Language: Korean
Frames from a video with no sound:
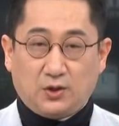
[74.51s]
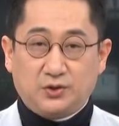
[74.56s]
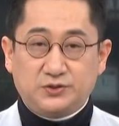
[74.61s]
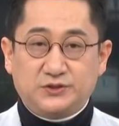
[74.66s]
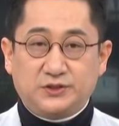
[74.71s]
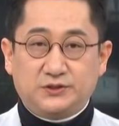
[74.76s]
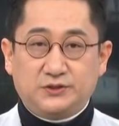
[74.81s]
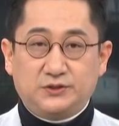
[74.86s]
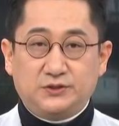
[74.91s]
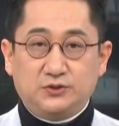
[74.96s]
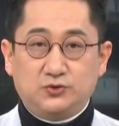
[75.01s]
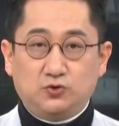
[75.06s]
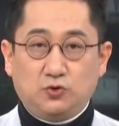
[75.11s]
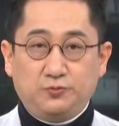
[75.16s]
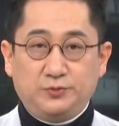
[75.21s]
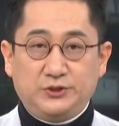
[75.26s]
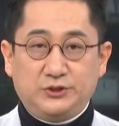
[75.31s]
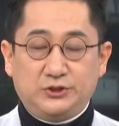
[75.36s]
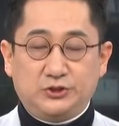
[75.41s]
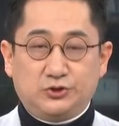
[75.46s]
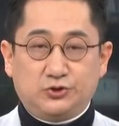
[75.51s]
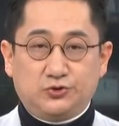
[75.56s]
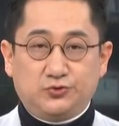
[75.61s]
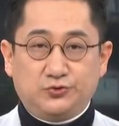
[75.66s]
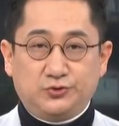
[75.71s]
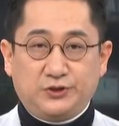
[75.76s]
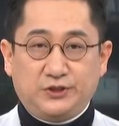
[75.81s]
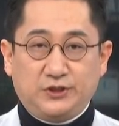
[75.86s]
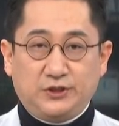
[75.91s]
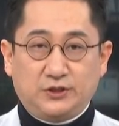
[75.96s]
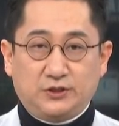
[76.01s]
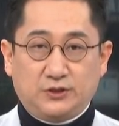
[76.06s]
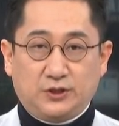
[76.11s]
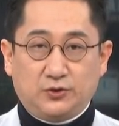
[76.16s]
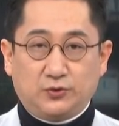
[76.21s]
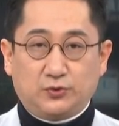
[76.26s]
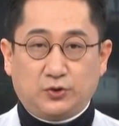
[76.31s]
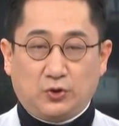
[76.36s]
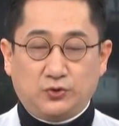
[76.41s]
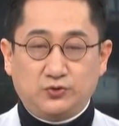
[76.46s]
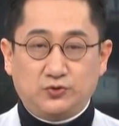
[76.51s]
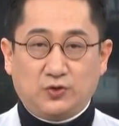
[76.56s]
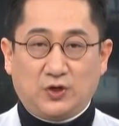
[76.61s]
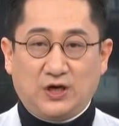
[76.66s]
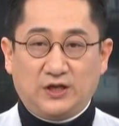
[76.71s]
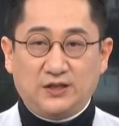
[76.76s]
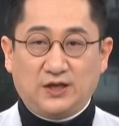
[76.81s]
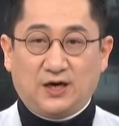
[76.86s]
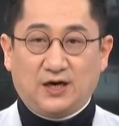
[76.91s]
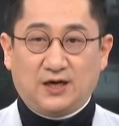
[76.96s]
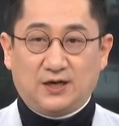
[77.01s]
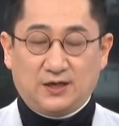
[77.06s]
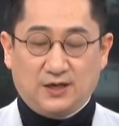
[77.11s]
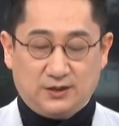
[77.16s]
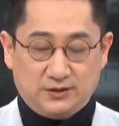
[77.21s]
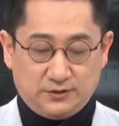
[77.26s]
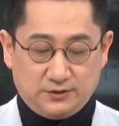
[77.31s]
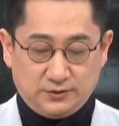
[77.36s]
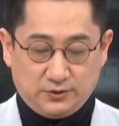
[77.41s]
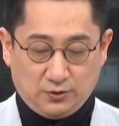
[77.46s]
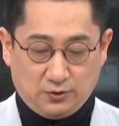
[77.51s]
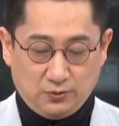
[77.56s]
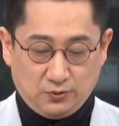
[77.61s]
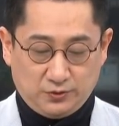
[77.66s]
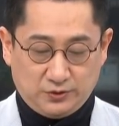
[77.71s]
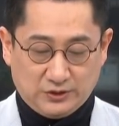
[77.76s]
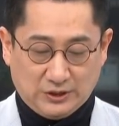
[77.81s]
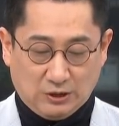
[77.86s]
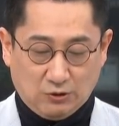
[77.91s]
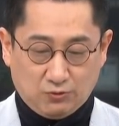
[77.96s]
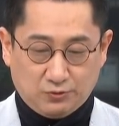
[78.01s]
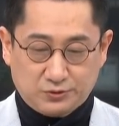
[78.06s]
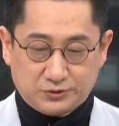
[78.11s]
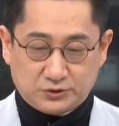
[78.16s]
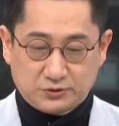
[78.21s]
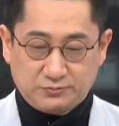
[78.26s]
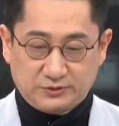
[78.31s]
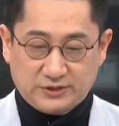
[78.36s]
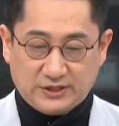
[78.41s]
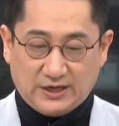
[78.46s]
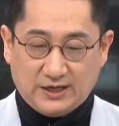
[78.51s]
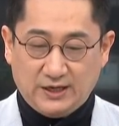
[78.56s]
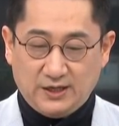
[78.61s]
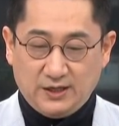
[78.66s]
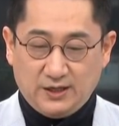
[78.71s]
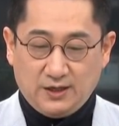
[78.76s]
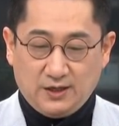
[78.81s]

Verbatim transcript: 어쨌든 소비 지출이 그래도 견조하다라는 결론이 나오고 있습니다.